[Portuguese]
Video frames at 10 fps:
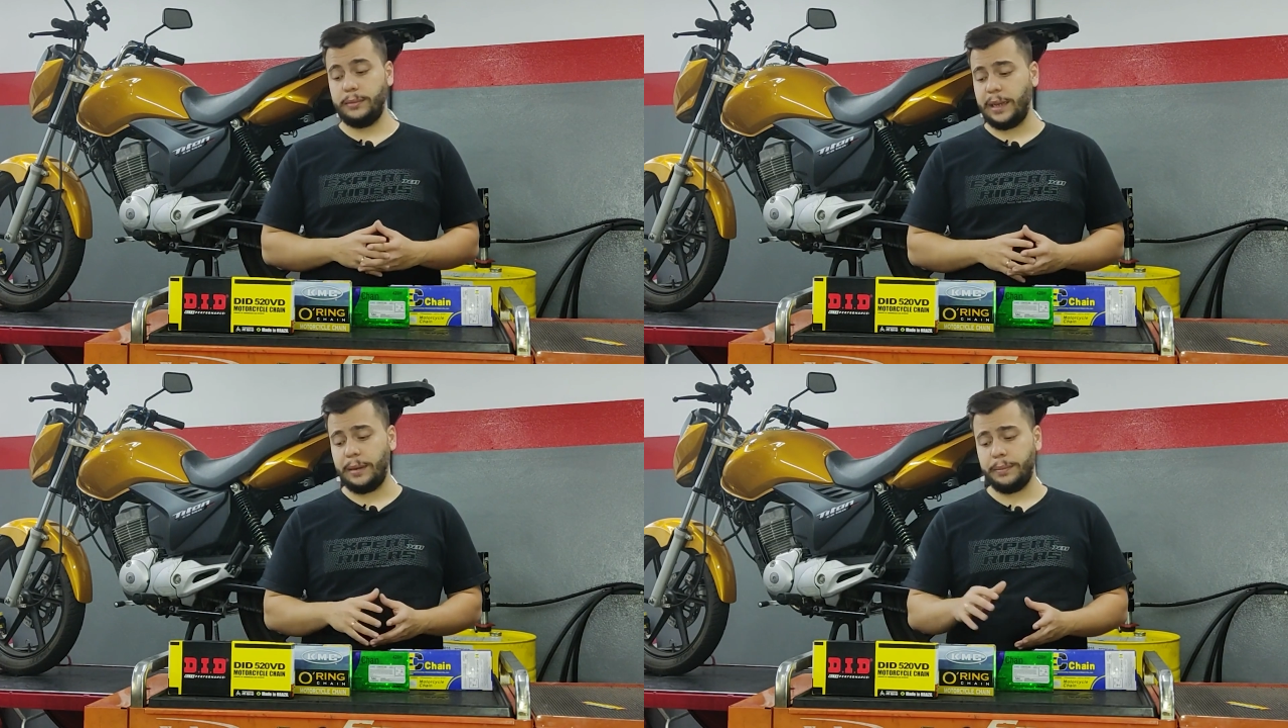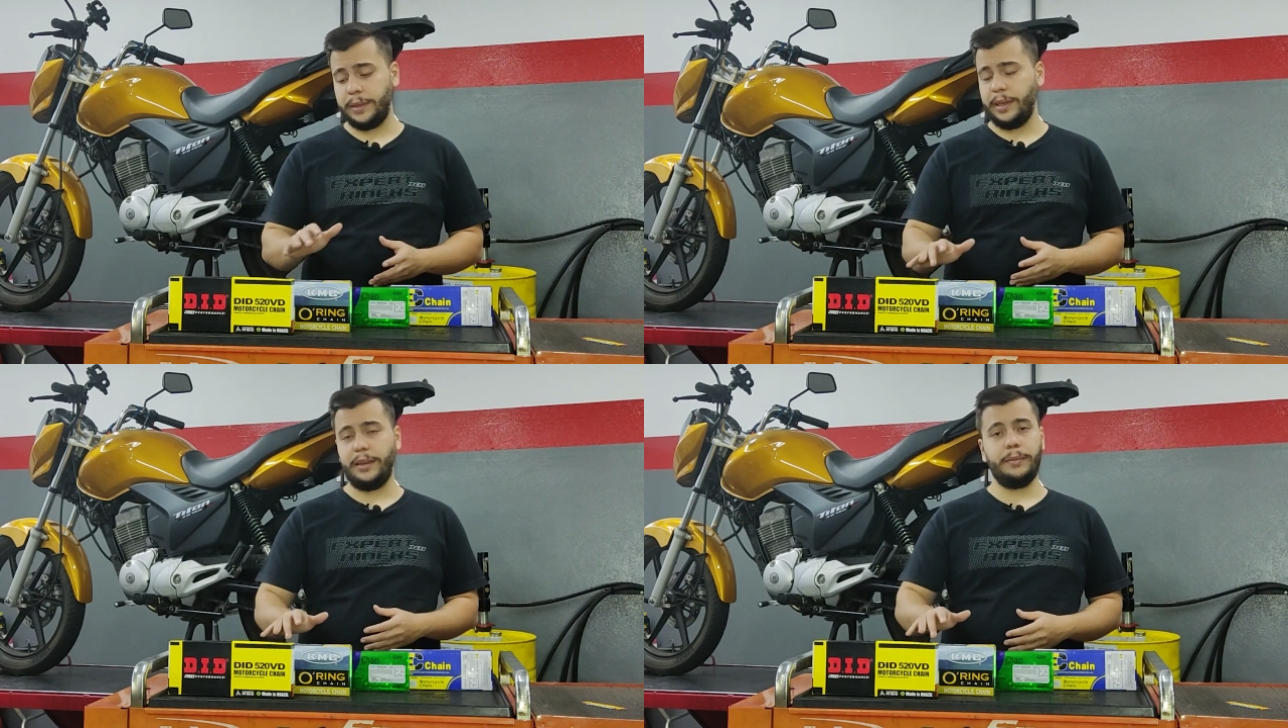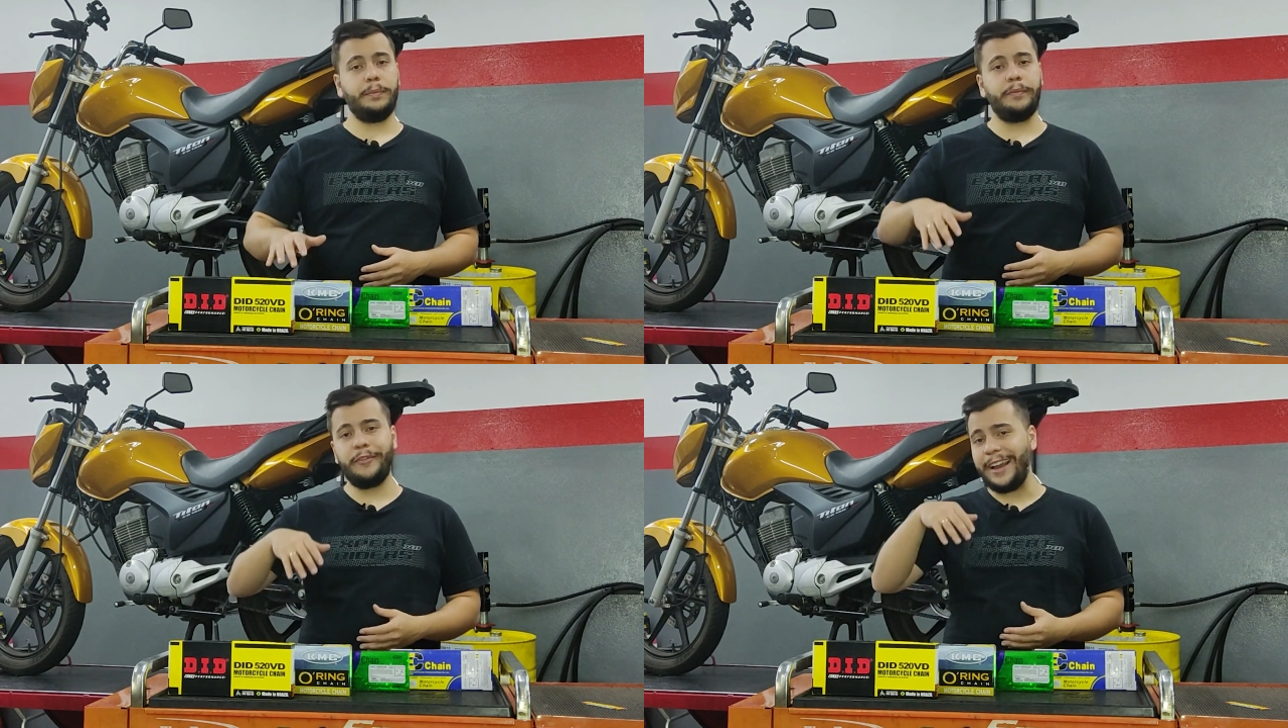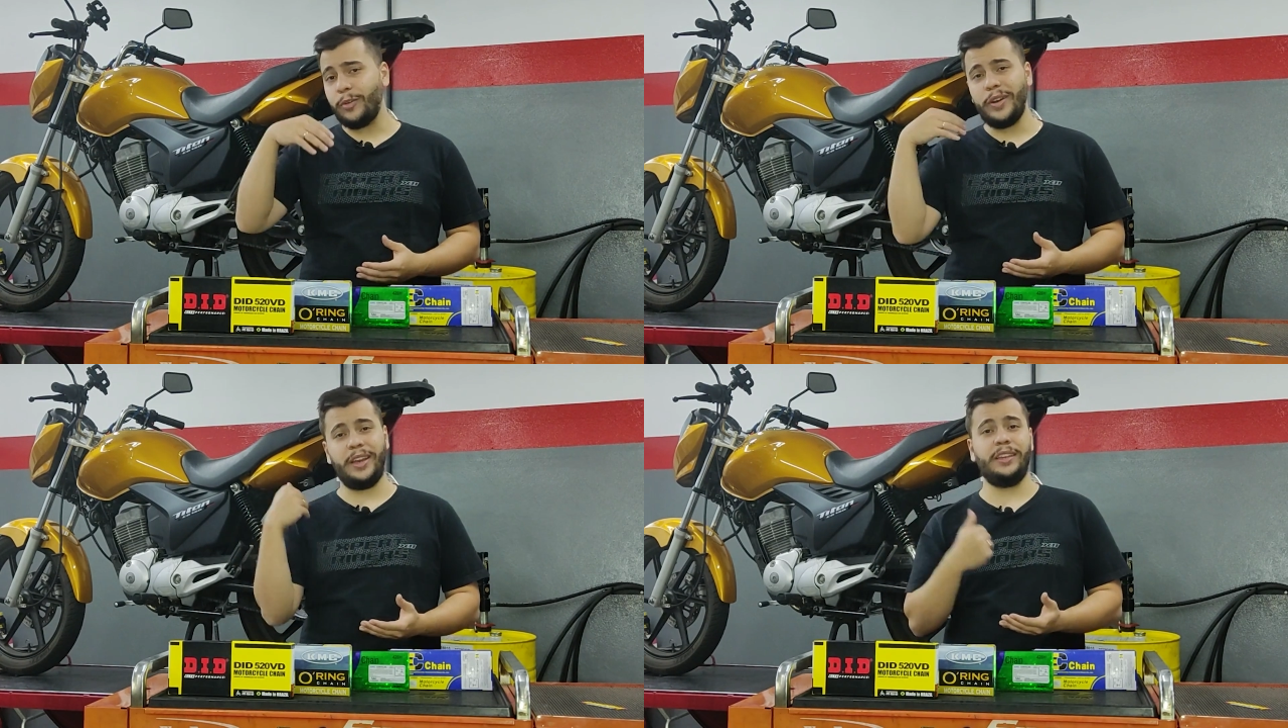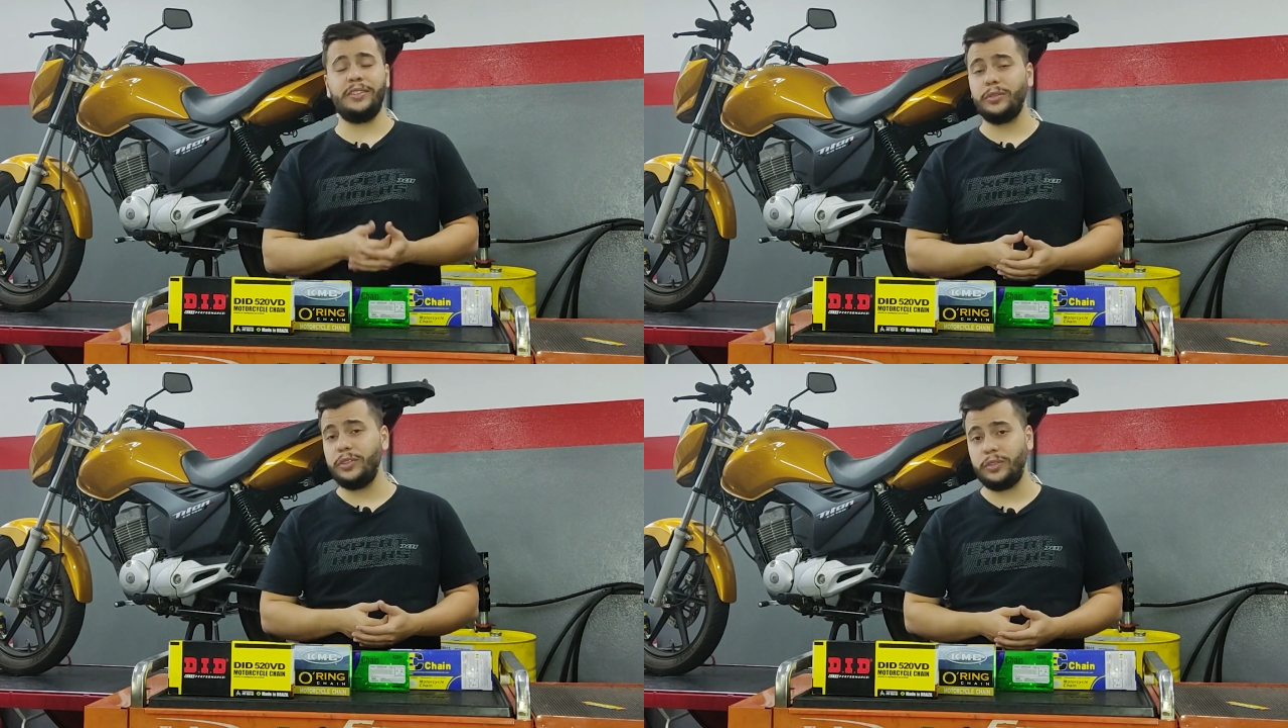tá? Porque vai correr
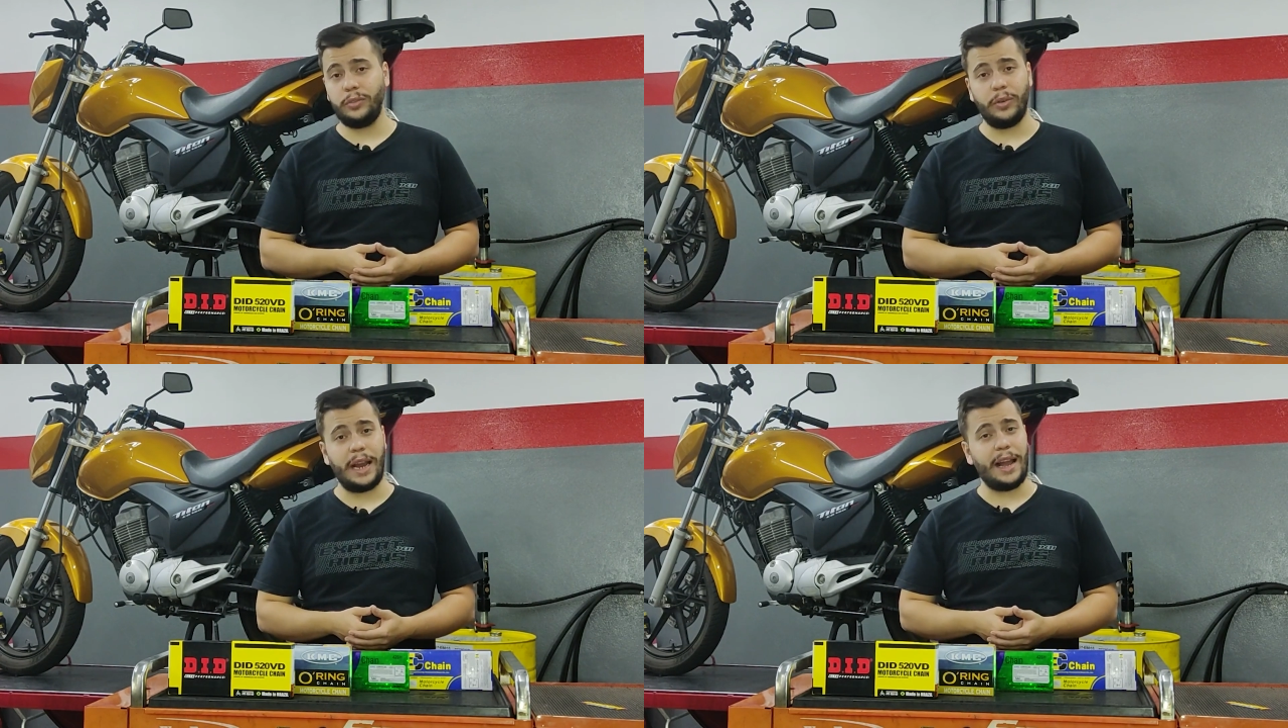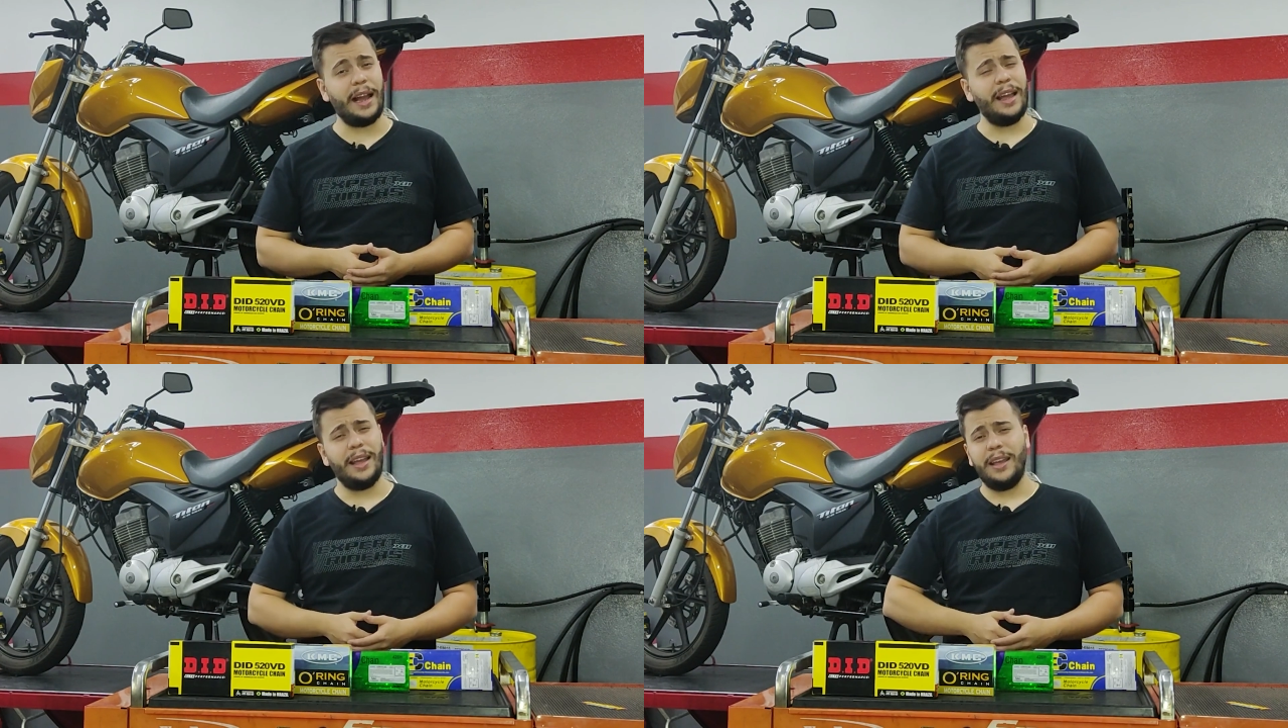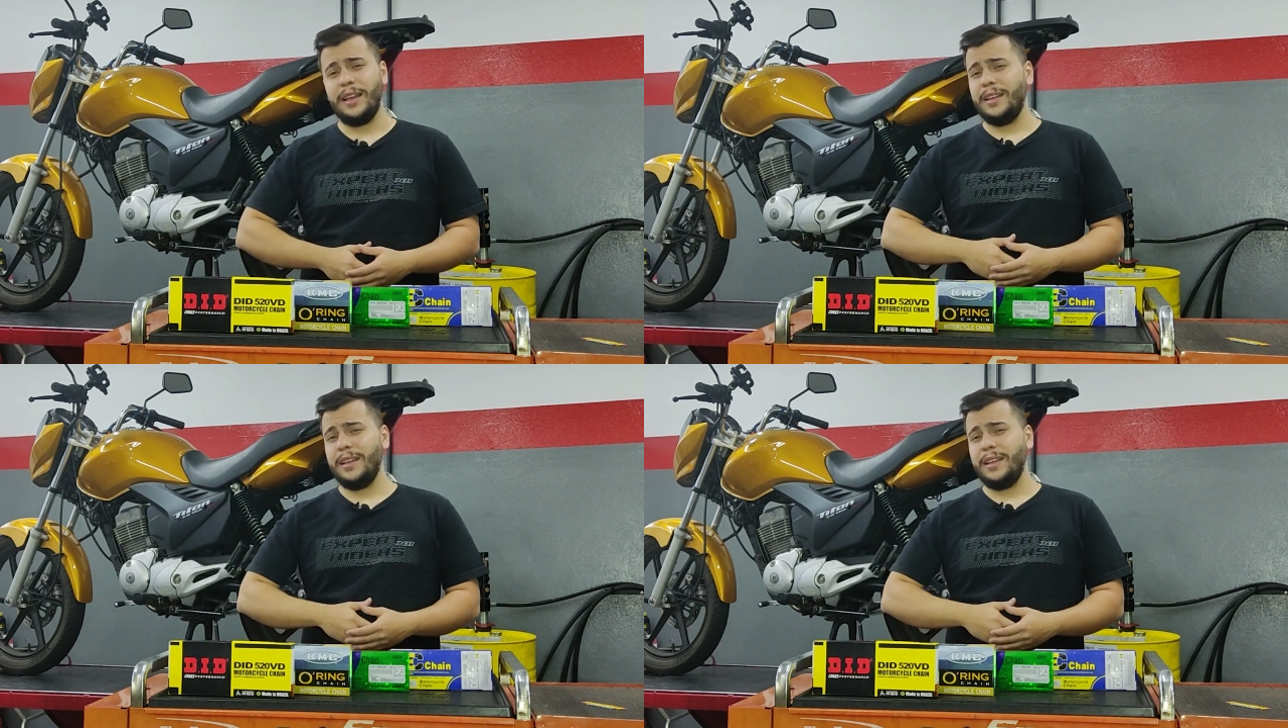risco de estourar,